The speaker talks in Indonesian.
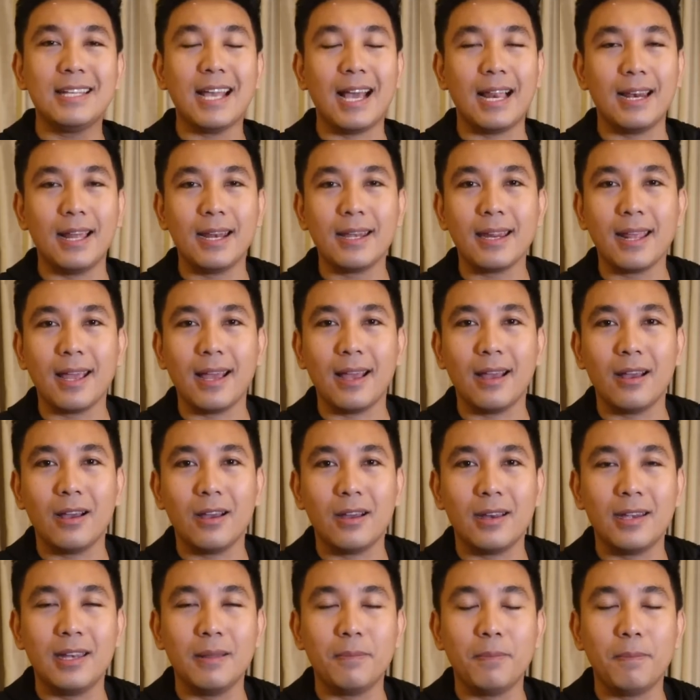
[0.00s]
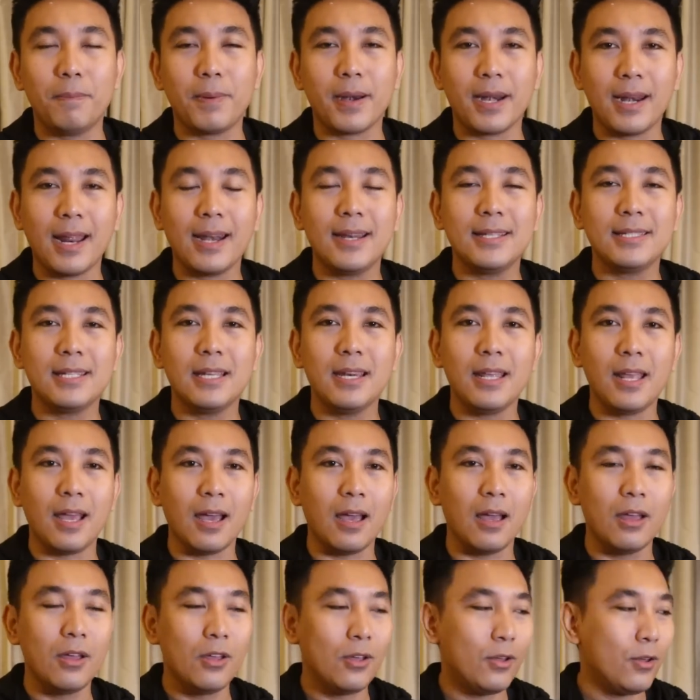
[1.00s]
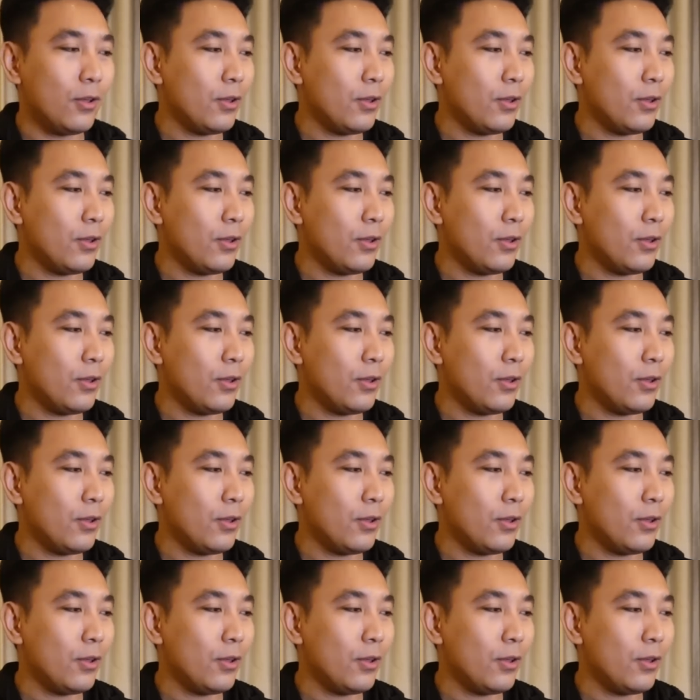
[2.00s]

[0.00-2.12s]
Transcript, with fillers: jalan ya, di, pernah di sini ya?